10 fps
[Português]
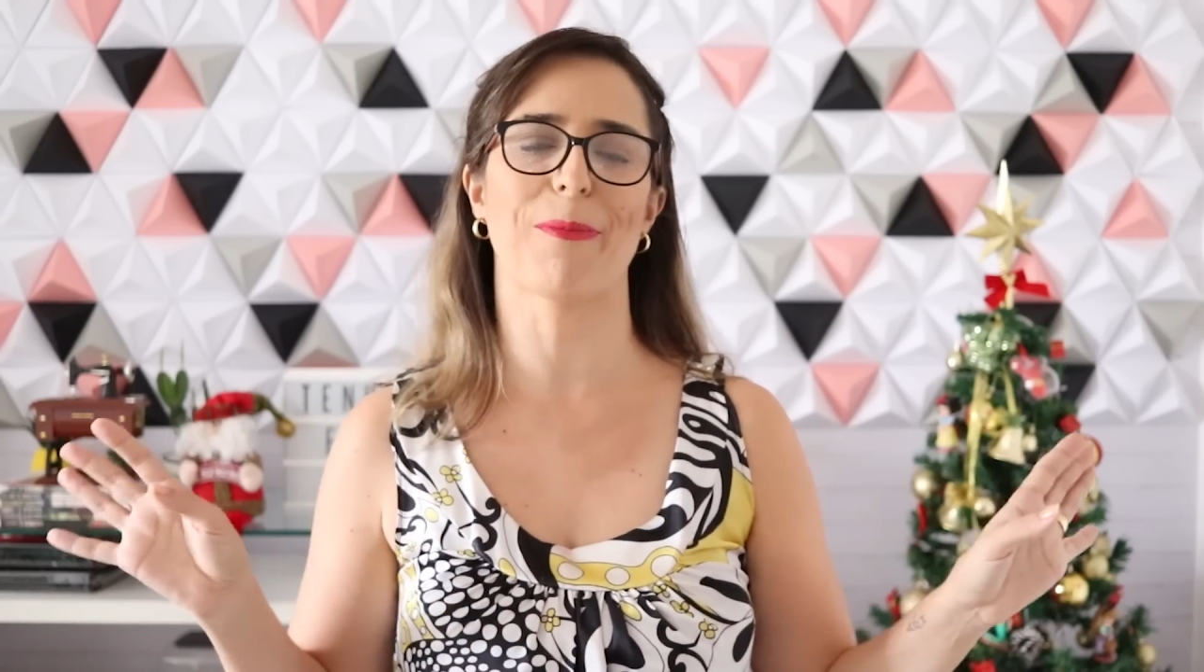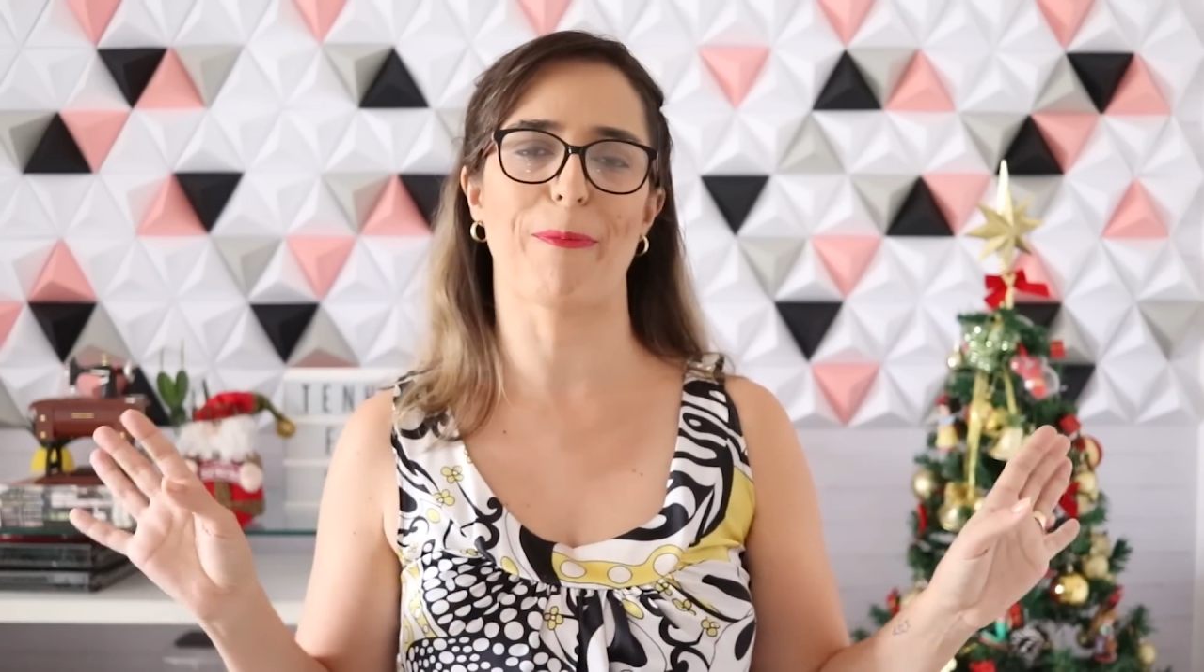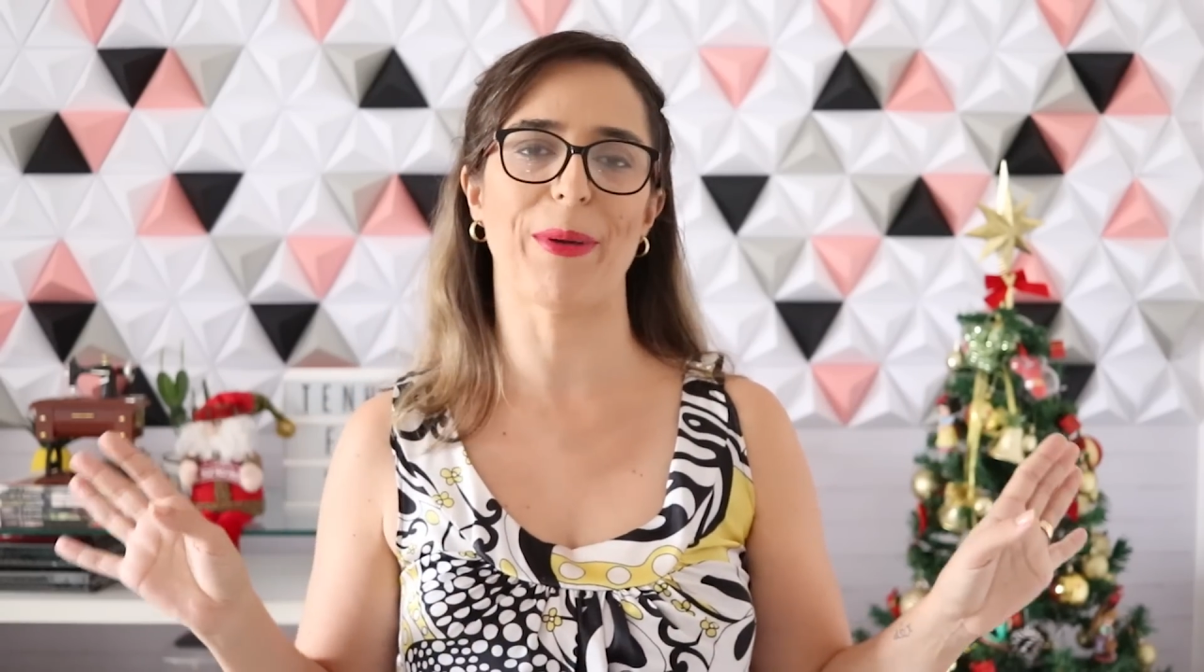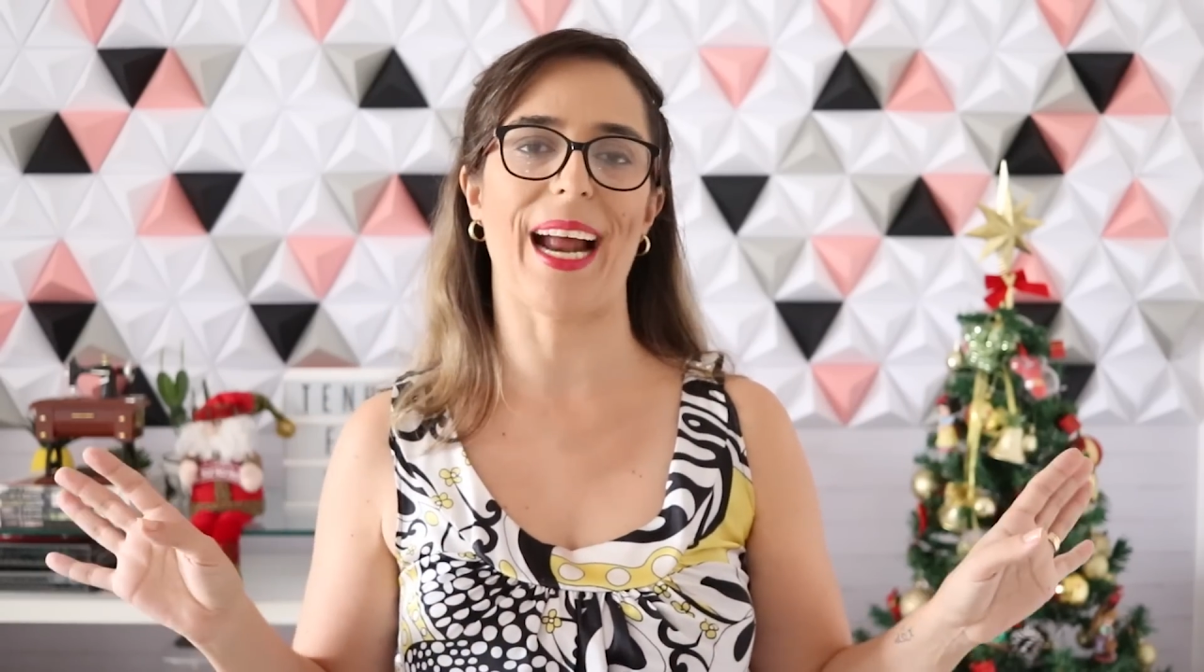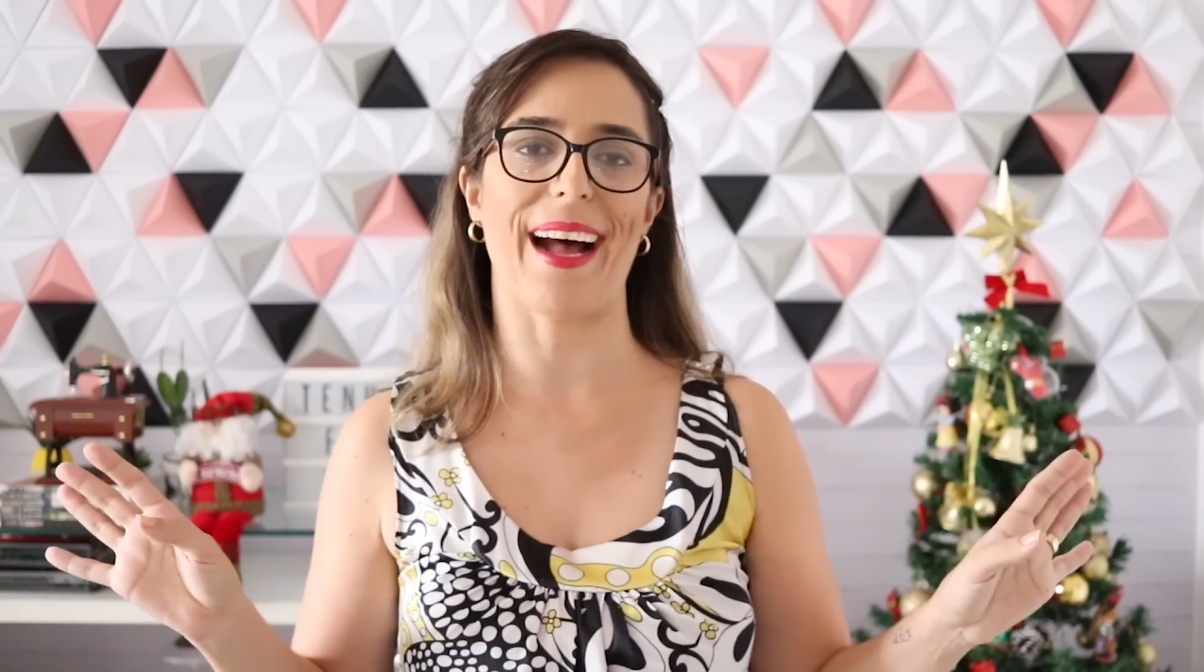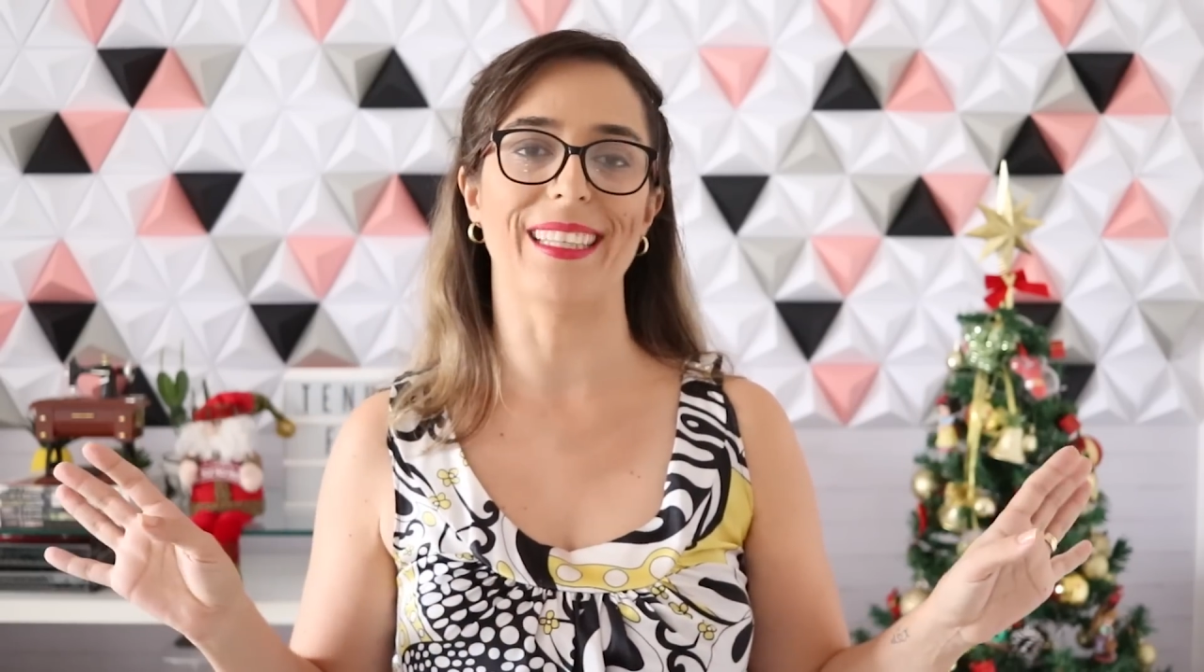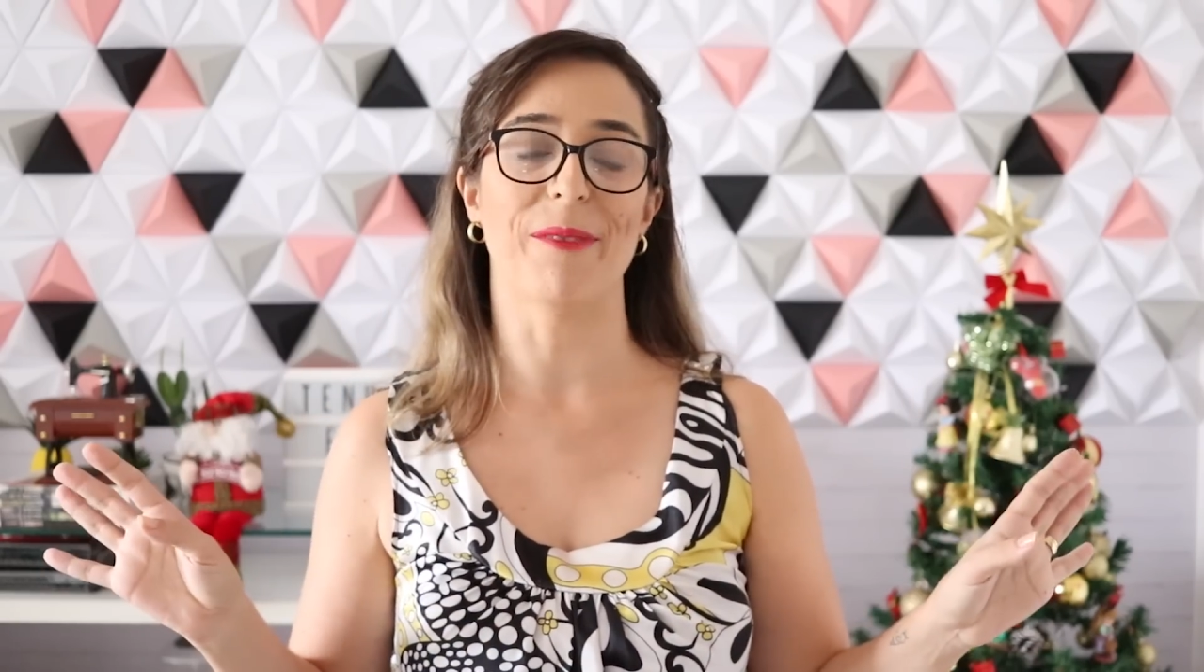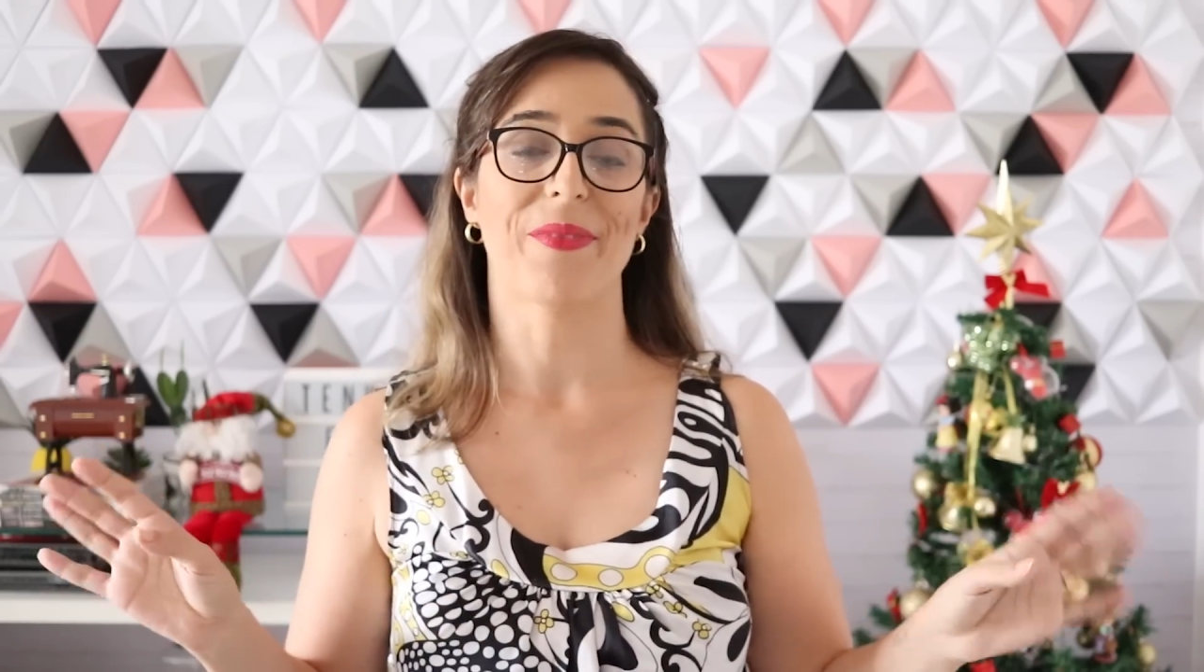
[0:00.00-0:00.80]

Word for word: uma pirada.